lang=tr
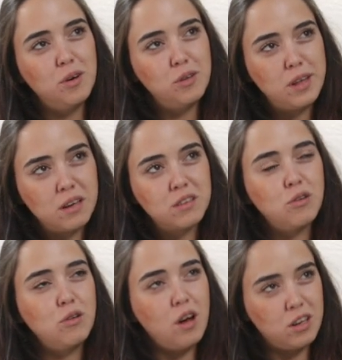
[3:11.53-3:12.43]
Ona yakın
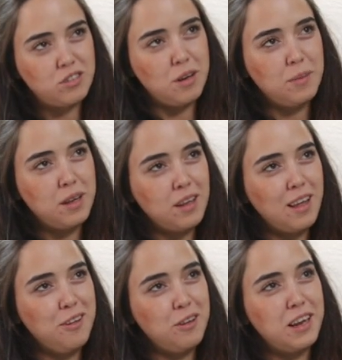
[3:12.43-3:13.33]
oluyor akşamları
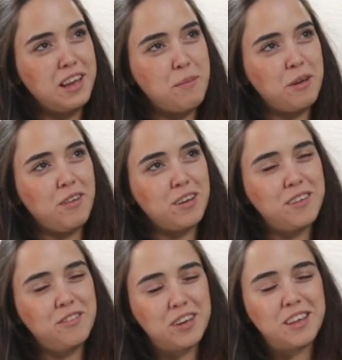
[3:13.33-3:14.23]
geliyorlar yemek
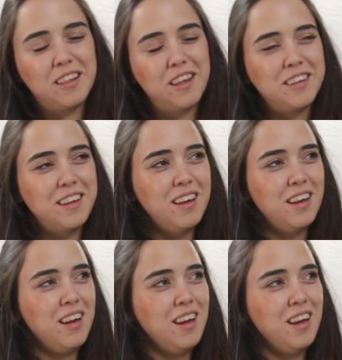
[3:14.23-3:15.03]
vakitlerinde.